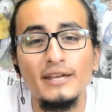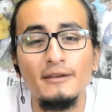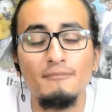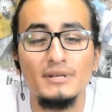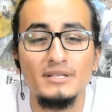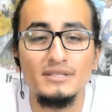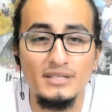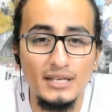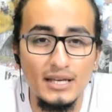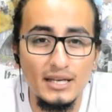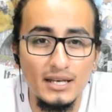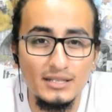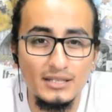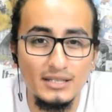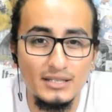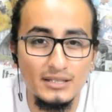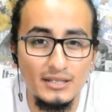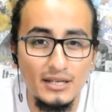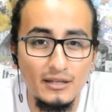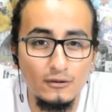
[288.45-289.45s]
que investigue el
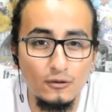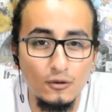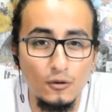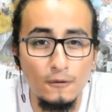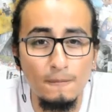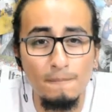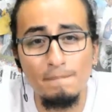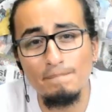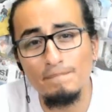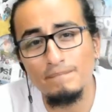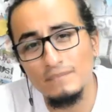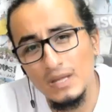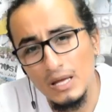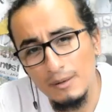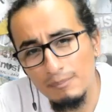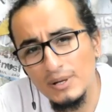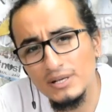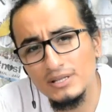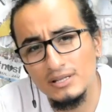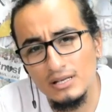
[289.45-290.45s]
asesinato
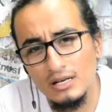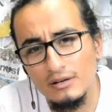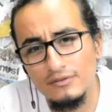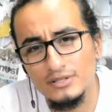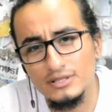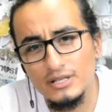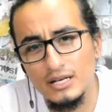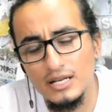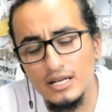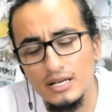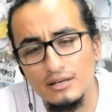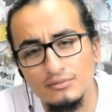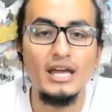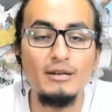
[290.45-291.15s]
aparte de la fiscalía.